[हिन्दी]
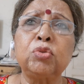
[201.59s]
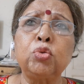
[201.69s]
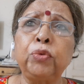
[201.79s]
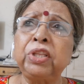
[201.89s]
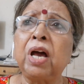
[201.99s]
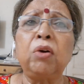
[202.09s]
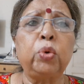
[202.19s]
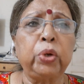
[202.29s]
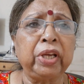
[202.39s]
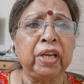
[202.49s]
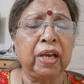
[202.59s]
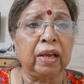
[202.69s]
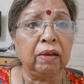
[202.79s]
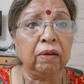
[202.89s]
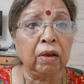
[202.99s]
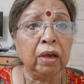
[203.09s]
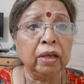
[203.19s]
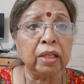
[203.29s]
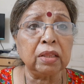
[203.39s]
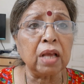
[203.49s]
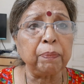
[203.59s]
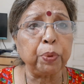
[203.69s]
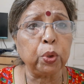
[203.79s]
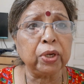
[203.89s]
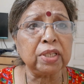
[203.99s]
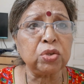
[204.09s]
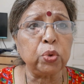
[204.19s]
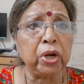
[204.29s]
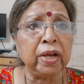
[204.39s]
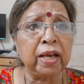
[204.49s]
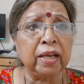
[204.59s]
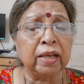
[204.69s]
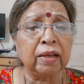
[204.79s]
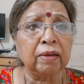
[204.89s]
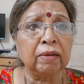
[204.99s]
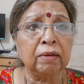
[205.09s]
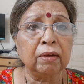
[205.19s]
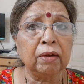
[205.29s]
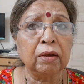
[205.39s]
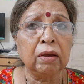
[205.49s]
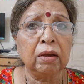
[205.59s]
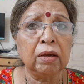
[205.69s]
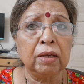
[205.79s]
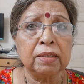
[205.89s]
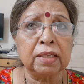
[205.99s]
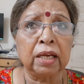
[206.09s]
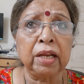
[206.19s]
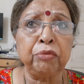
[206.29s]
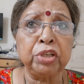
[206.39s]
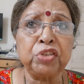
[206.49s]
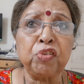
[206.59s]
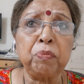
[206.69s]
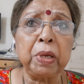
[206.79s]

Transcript: सुविधा हो रही है कितना प्रोग्रेस हो रहा है सारे विश्व